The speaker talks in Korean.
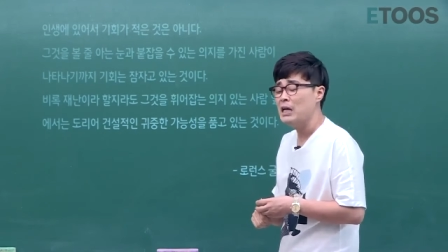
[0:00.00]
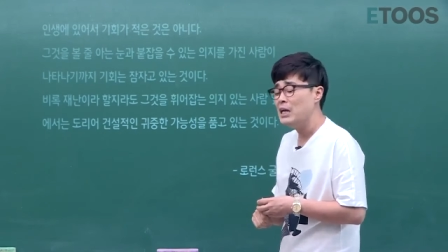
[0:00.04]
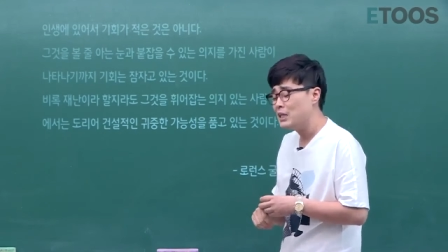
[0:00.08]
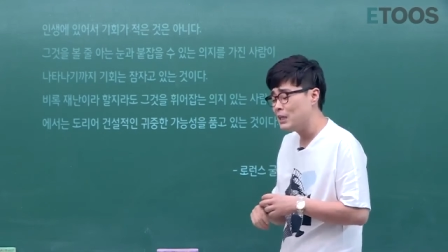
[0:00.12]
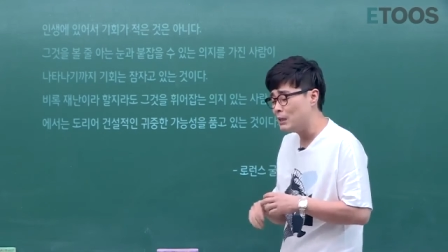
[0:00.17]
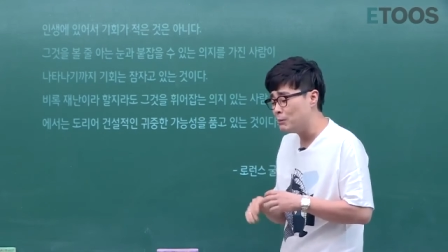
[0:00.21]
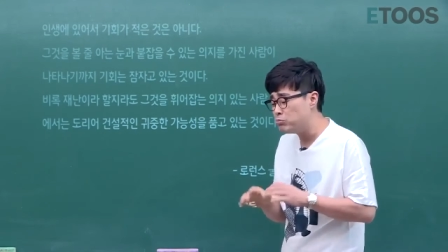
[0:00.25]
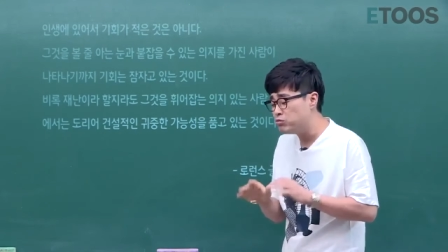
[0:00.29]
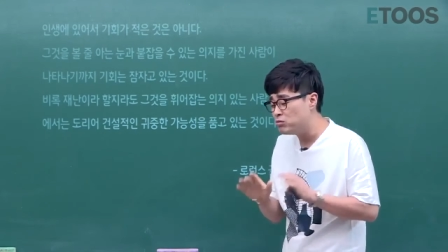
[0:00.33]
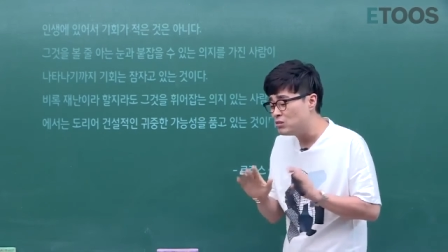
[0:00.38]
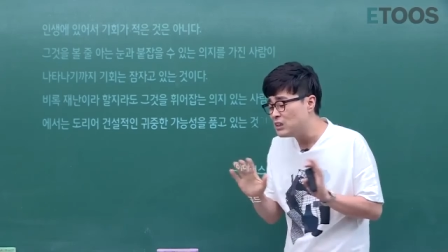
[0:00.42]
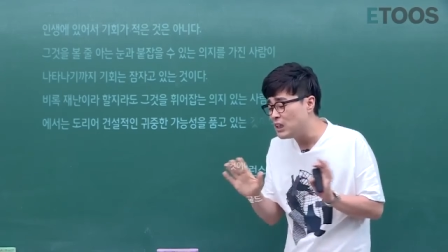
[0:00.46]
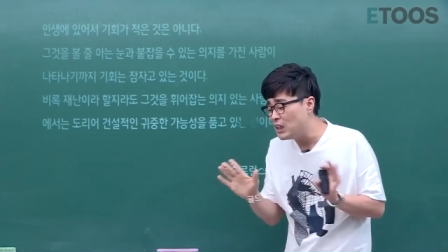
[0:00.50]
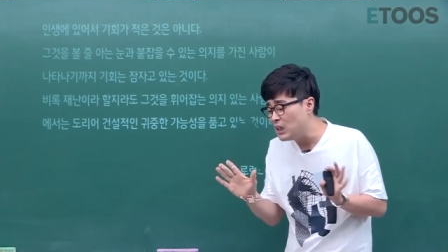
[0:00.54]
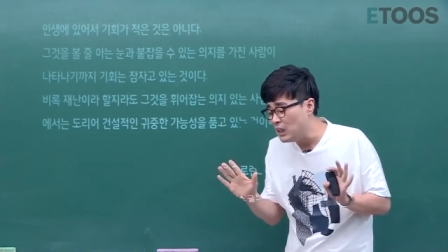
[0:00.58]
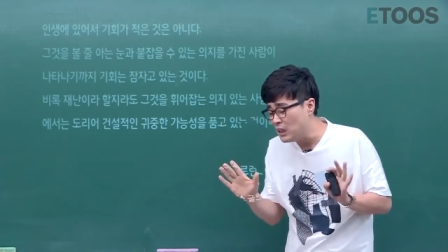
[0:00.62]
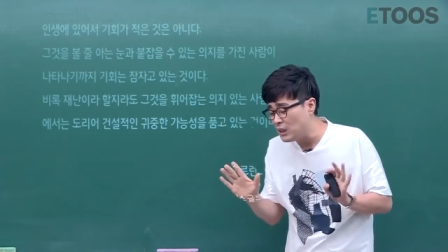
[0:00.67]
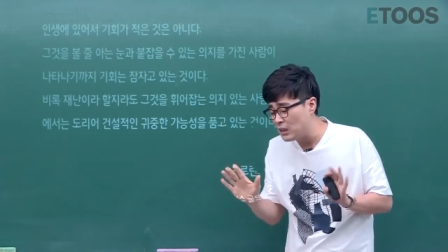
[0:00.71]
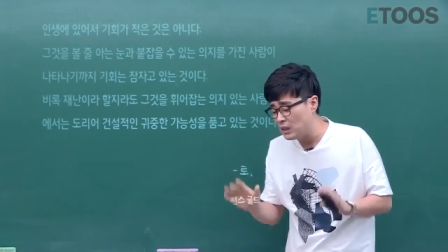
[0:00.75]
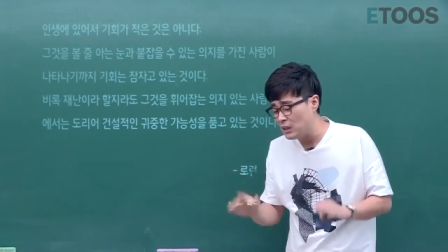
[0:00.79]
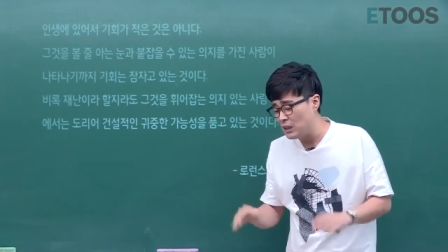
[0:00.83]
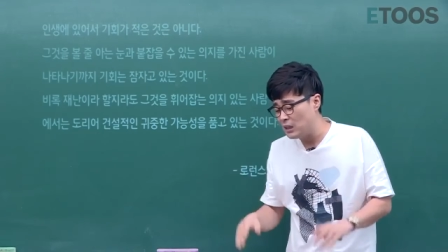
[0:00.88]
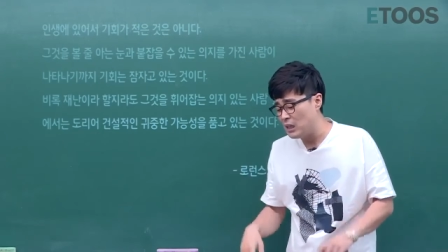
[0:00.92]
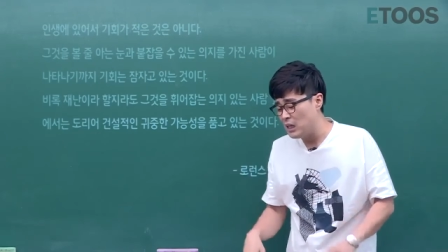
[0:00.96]
근데
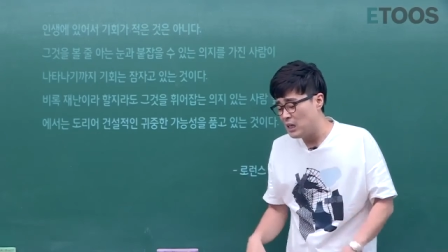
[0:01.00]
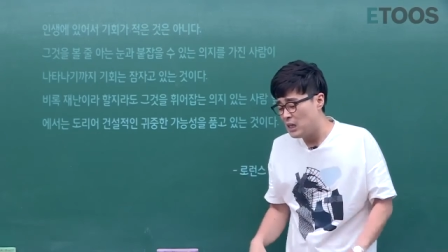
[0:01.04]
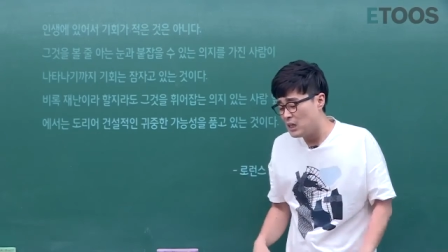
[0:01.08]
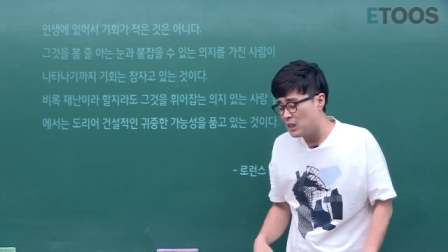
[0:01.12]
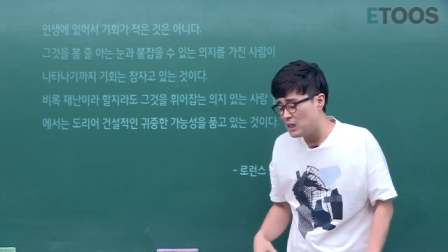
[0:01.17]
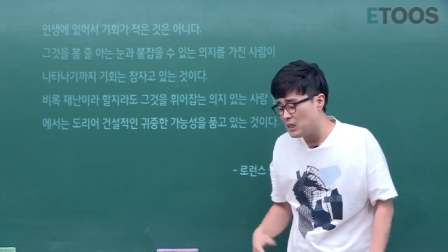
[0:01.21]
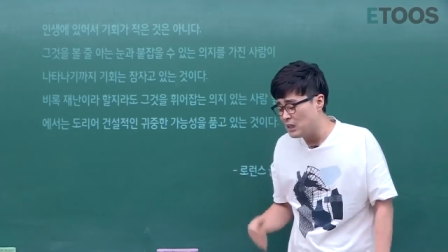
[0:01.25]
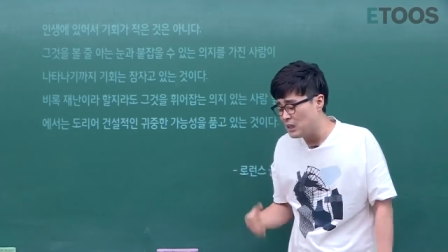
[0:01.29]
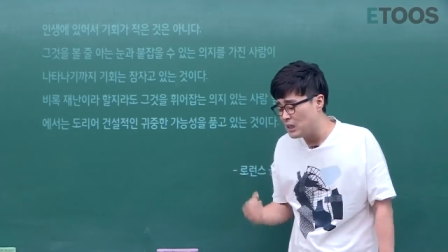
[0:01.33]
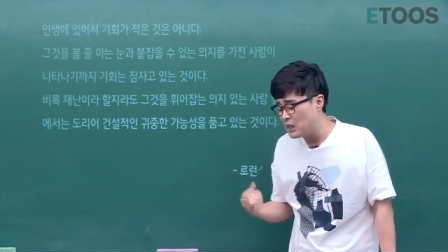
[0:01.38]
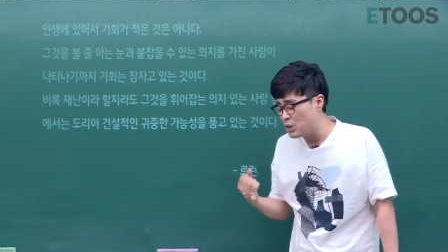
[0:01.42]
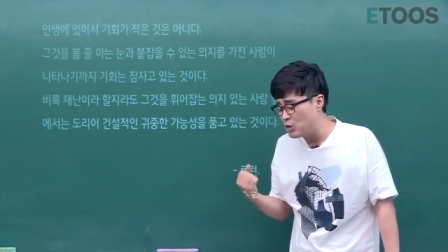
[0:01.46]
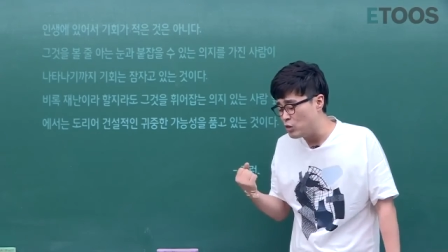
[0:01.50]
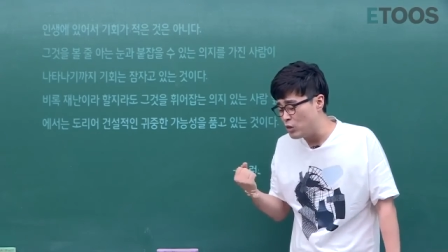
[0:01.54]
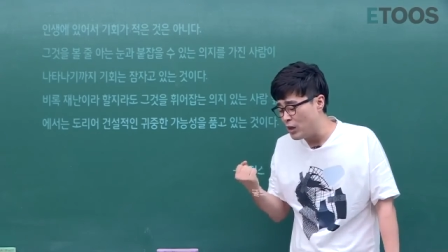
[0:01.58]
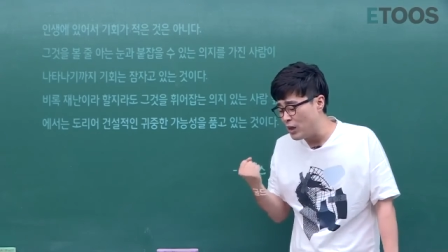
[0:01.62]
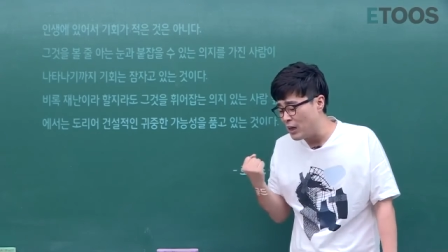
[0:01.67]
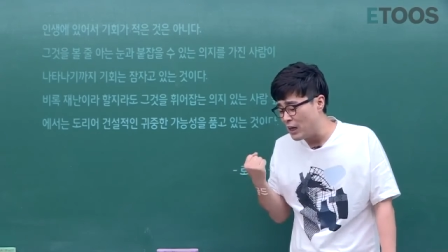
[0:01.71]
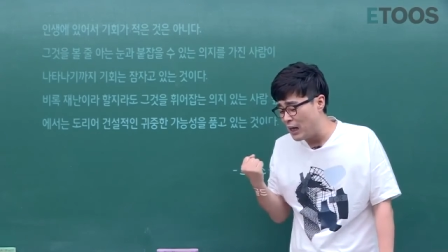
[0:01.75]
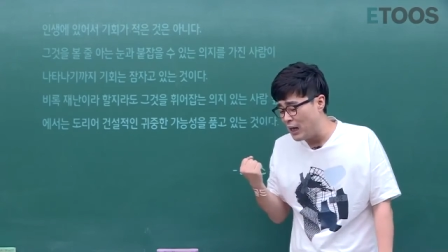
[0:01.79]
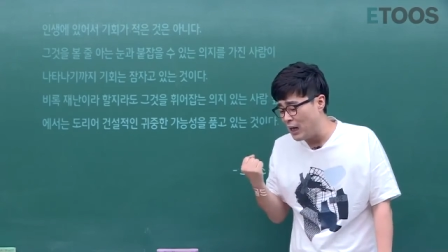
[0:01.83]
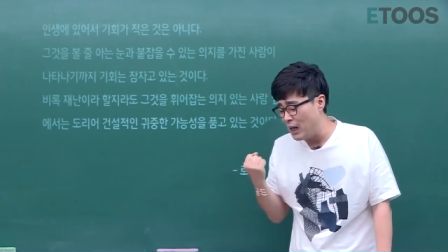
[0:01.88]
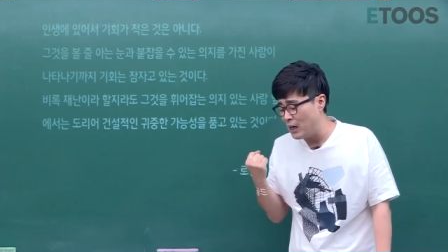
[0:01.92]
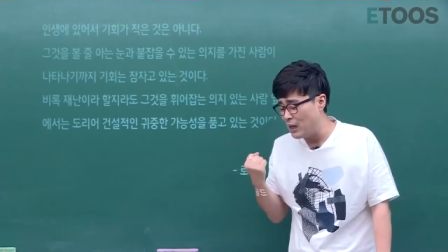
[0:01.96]
문제는 그
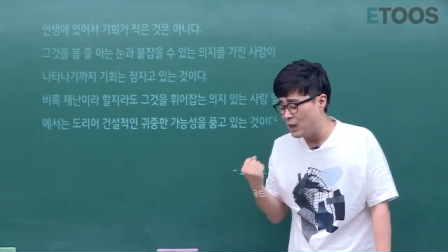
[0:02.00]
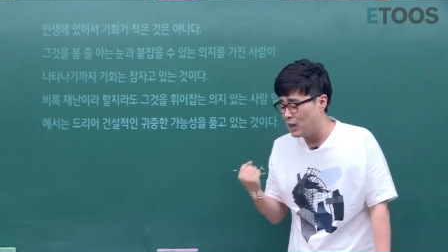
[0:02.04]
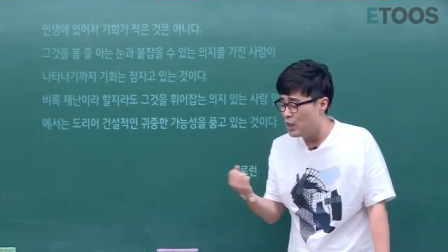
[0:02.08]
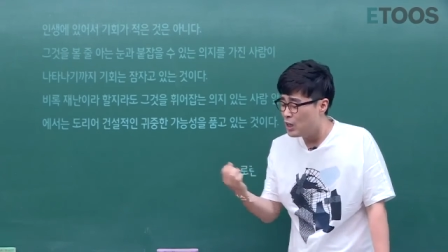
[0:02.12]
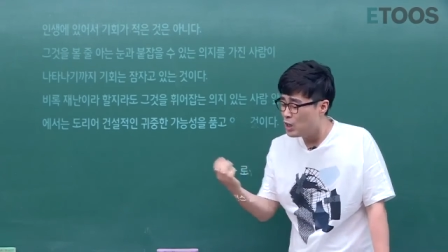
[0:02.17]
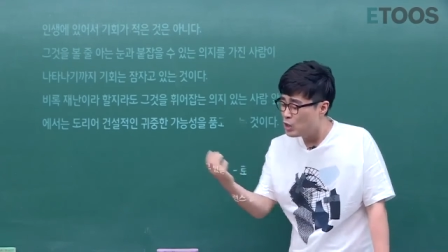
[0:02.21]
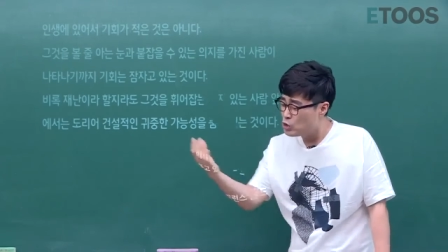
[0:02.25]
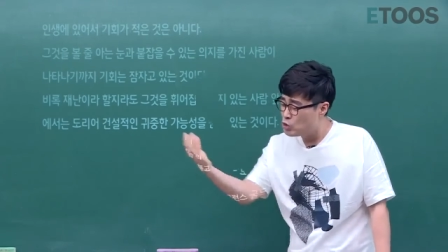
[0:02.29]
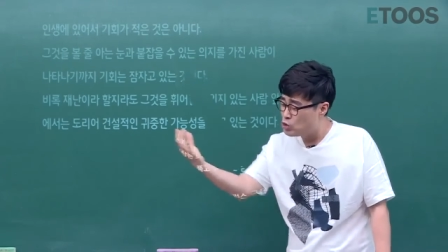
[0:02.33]
기회가